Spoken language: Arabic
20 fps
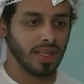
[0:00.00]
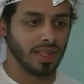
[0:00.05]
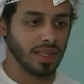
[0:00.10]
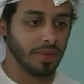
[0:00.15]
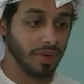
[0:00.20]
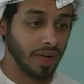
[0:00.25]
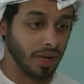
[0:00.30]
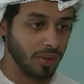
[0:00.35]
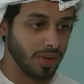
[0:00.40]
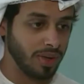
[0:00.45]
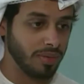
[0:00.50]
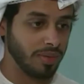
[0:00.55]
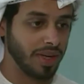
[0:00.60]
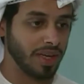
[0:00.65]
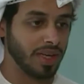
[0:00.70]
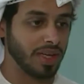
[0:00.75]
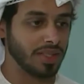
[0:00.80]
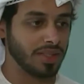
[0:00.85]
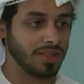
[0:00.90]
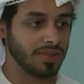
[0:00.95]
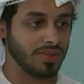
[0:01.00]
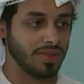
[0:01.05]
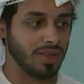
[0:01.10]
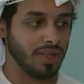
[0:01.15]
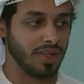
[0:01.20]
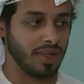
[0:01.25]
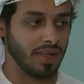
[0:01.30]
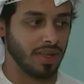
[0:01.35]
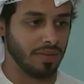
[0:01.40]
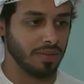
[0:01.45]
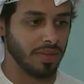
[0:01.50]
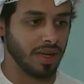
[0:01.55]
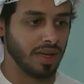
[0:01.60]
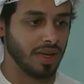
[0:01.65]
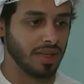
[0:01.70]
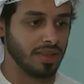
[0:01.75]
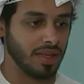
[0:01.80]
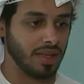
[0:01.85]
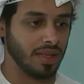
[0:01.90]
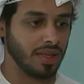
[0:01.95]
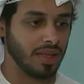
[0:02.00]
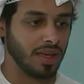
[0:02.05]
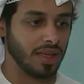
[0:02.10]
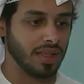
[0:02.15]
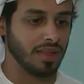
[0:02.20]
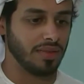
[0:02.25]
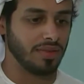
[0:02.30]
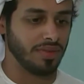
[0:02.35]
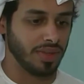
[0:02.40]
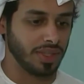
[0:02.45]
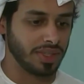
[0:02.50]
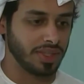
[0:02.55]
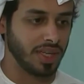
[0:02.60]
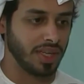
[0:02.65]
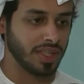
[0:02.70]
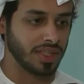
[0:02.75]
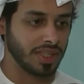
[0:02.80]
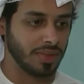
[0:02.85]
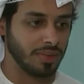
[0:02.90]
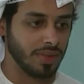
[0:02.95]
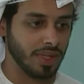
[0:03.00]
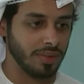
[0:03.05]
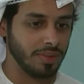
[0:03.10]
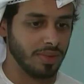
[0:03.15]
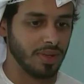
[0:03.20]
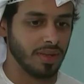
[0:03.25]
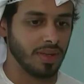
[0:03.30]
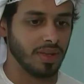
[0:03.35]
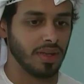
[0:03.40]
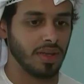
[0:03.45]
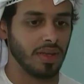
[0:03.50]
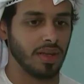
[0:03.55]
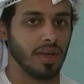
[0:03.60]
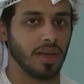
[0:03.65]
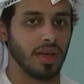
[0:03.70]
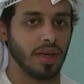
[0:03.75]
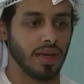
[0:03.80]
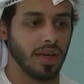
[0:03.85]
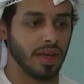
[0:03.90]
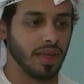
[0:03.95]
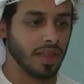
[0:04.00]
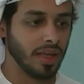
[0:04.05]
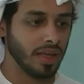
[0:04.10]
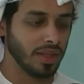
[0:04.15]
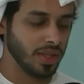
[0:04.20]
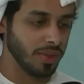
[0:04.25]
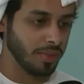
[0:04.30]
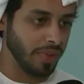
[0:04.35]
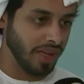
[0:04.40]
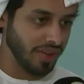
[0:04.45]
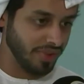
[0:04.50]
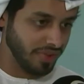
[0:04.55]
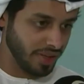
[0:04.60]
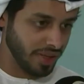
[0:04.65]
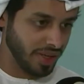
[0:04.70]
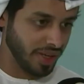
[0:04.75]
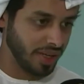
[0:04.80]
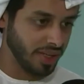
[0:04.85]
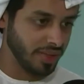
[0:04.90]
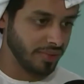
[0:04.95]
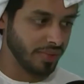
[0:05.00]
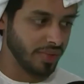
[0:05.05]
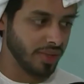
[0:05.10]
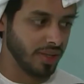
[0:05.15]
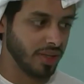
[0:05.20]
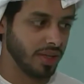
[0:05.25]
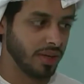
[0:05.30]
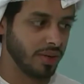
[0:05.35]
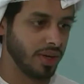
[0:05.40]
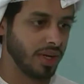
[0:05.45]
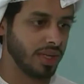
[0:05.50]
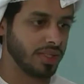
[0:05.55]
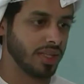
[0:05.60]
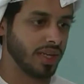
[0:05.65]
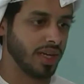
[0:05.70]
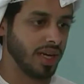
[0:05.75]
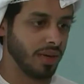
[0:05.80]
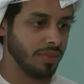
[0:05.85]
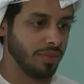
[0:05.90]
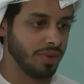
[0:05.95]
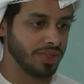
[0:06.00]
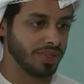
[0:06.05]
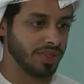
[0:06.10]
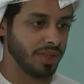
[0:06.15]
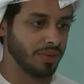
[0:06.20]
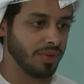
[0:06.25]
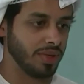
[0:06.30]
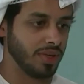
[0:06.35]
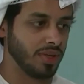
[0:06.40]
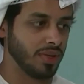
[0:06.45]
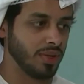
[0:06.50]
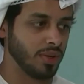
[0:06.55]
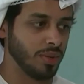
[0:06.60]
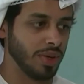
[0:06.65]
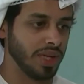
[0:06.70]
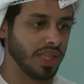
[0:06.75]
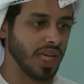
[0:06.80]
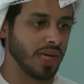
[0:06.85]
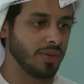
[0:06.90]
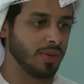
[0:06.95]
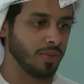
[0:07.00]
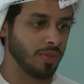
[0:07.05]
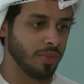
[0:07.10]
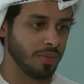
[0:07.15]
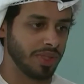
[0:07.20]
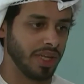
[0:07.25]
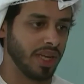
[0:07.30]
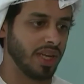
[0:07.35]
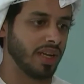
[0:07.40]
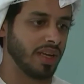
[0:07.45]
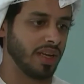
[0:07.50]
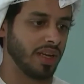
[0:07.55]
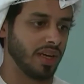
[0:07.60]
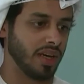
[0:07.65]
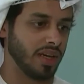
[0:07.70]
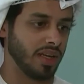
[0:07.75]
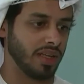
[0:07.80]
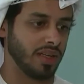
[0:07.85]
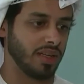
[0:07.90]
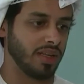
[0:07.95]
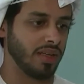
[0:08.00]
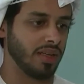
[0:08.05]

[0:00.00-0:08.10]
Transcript: اعتبر اول مركز في الامارات اللي يقدم فرصه حق الشباب انه اذا عندهم اي فكره ولا شيء حابين يسوونه هو بيدعمهم من البدايه للنهايه